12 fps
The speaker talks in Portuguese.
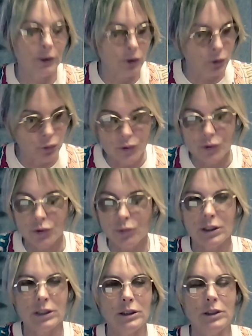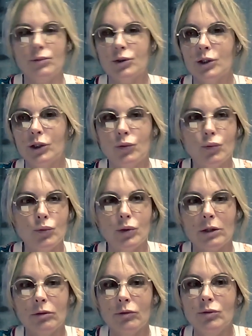que todos os objetivos, que tudo
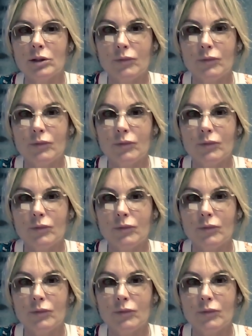aquilo que nós